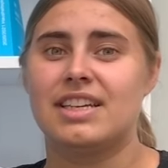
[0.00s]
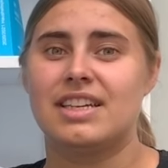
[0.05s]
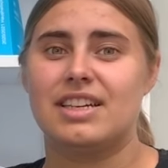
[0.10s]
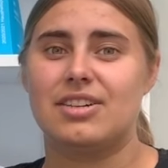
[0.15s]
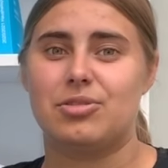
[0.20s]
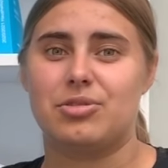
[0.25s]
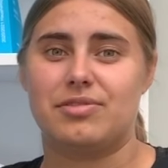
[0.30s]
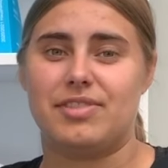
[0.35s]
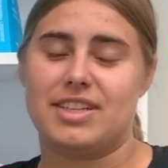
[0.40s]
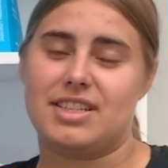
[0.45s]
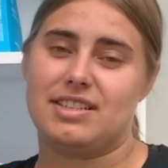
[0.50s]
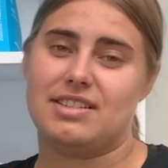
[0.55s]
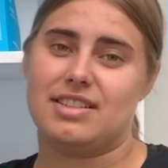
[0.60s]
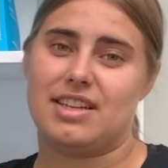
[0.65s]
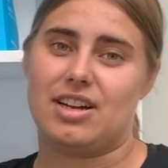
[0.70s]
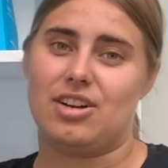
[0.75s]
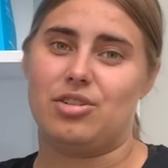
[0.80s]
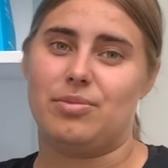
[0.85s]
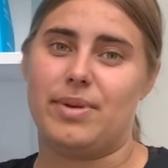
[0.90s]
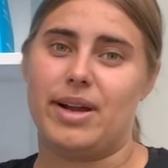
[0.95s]
und was ist
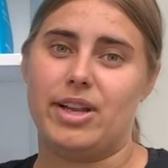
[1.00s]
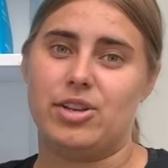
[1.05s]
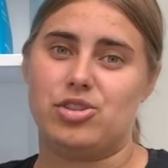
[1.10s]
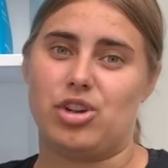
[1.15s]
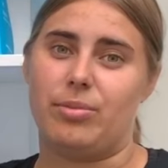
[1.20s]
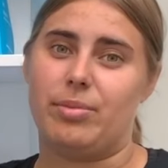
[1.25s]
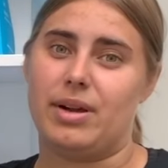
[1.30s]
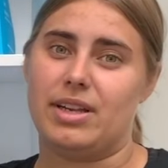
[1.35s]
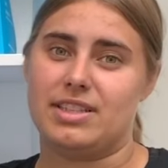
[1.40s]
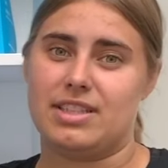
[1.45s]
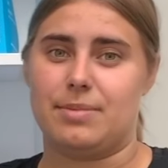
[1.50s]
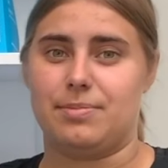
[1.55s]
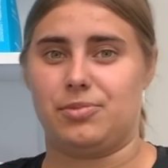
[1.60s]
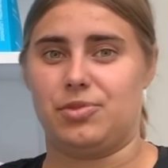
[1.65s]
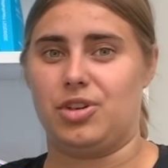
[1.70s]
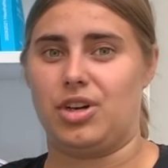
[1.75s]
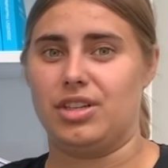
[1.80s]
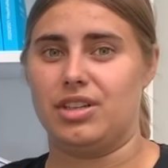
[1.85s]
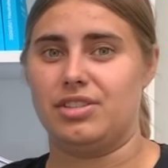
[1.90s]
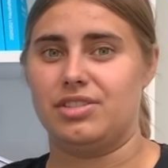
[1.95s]
da auch mein Job als
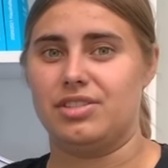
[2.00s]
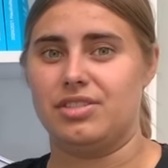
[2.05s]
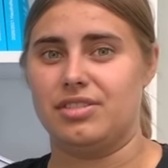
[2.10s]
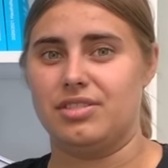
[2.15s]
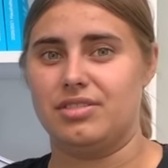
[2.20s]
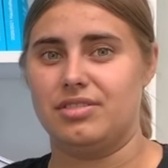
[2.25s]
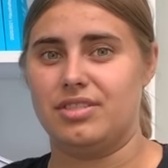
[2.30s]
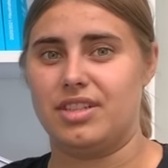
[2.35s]
Abgeordnete,